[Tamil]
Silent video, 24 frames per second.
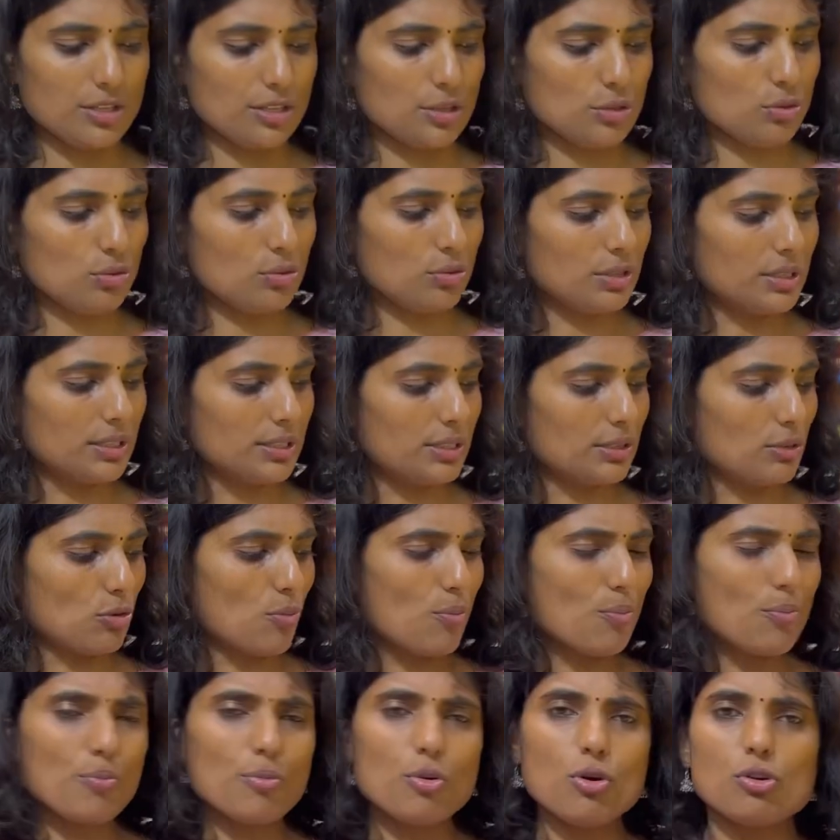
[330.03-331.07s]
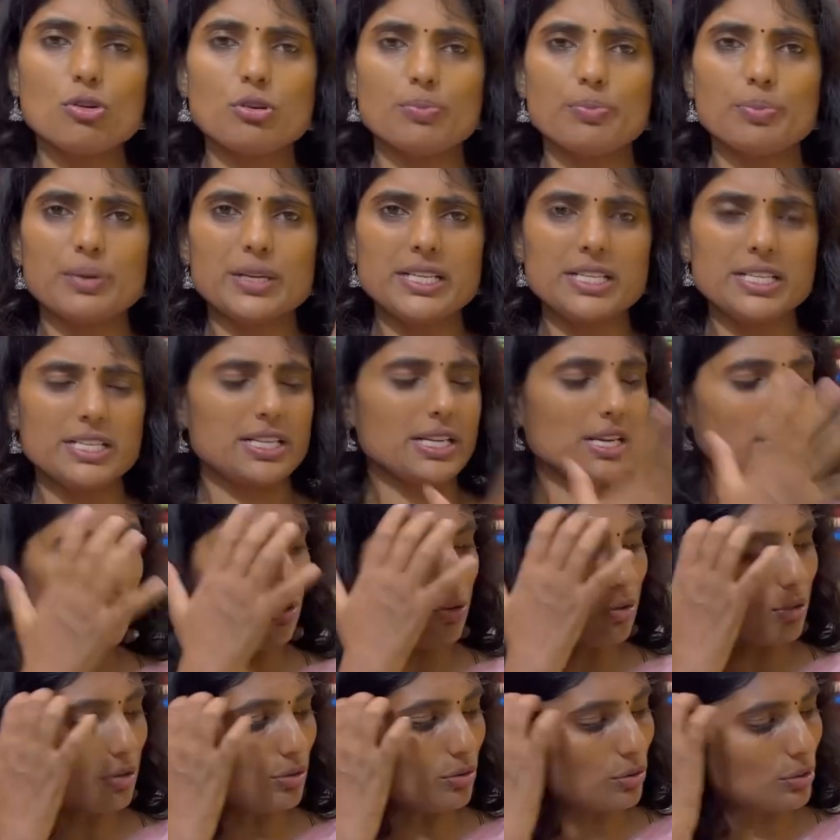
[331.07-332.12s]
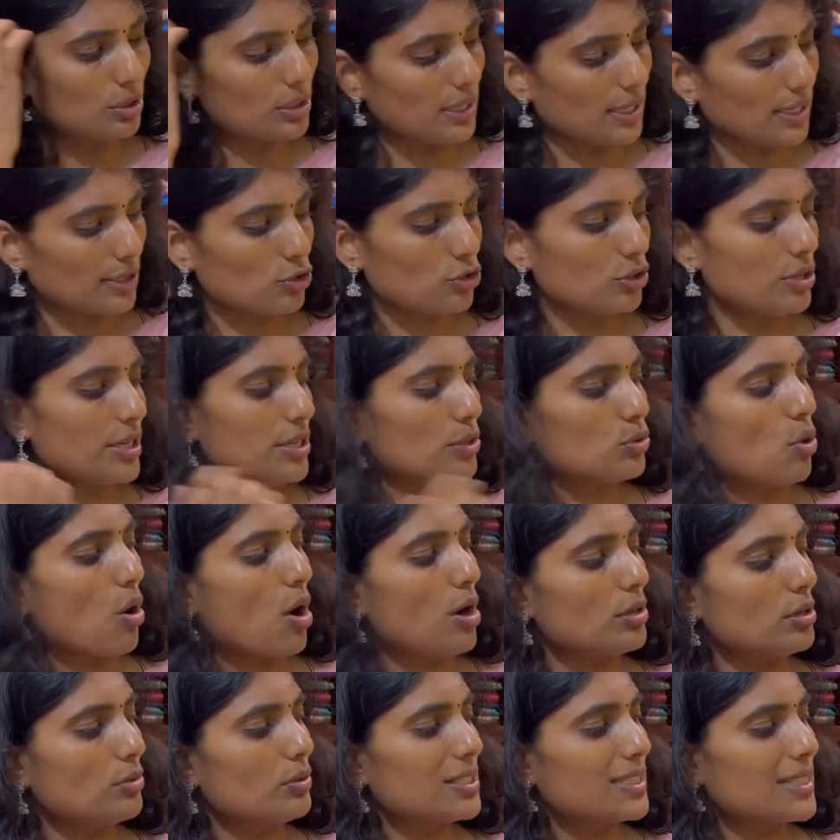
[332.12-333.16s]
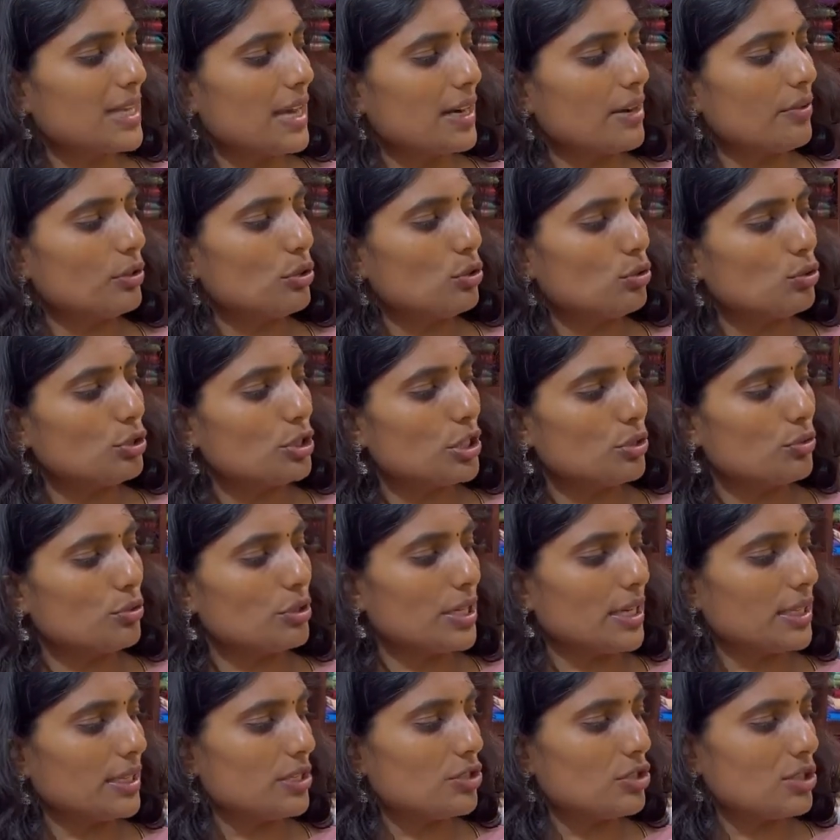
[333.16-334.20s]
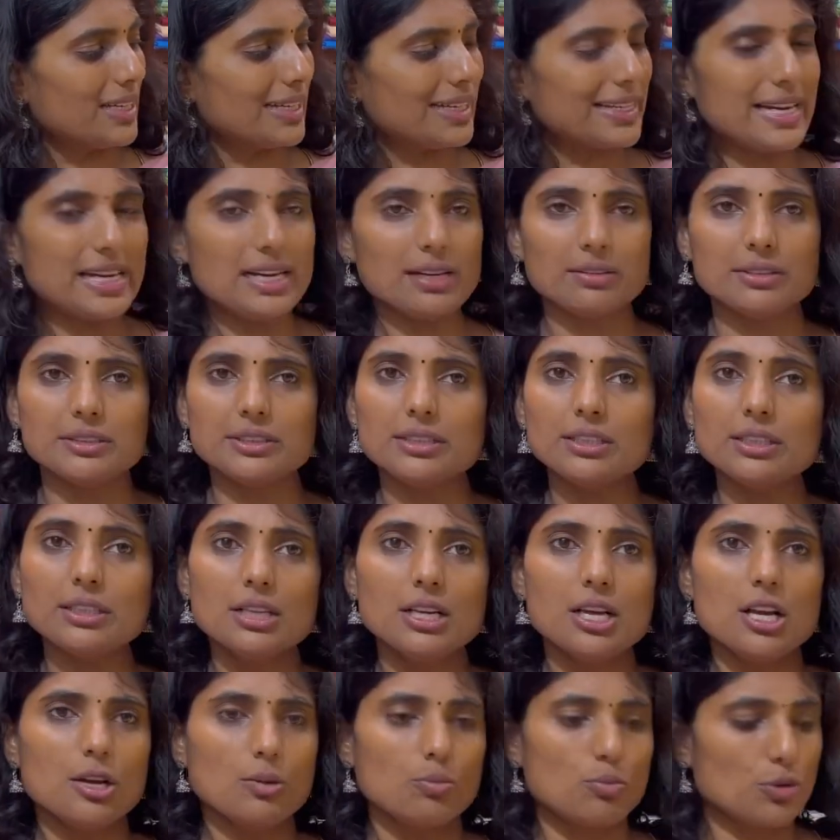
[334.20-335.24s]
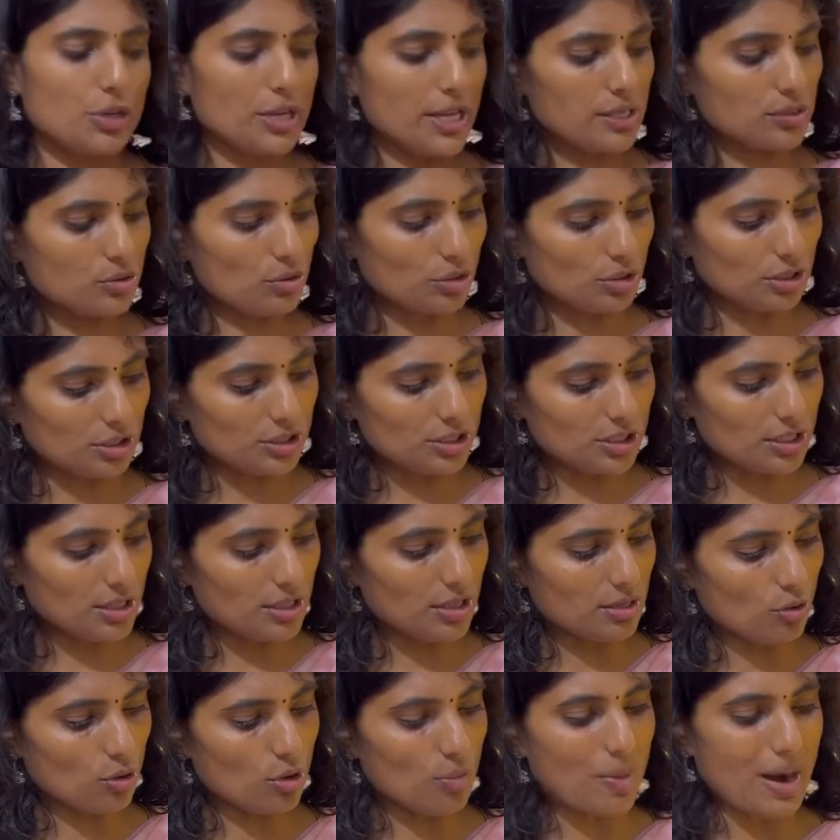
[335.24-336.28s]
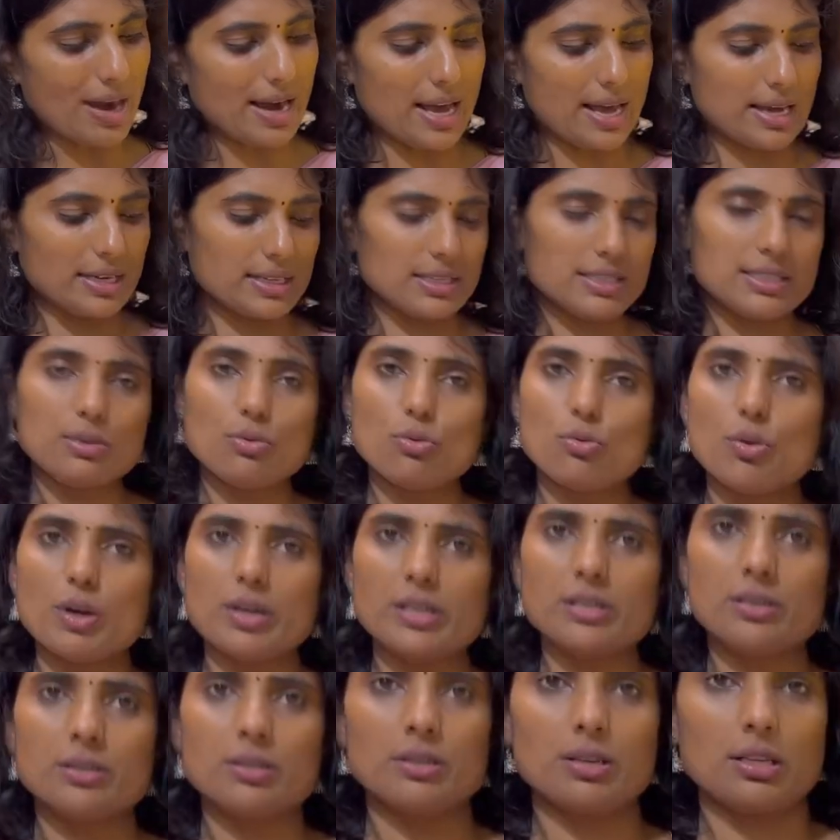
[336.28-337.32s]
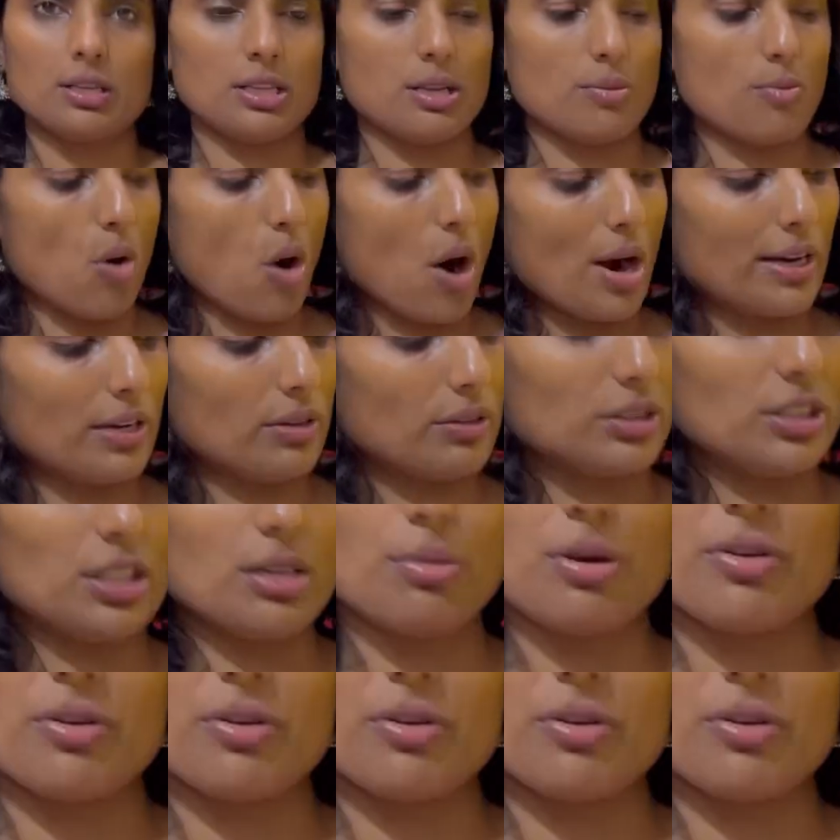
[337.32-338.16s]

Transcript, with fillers: தெரியும் ஒரு ரொம்ப ஒரு ப்ரிட்டியான ஒரு லுக் ஆக்சுவலி ஸோ ஆல் ஓவர் சாரி வந்து குட்டி குட்டி அந்த ஜரியில் வந்து புட்டீஸ் கொடுத்துட்டு இந்த ஒரு பனாரசி ஒன் அந்த பார்டர் வந்து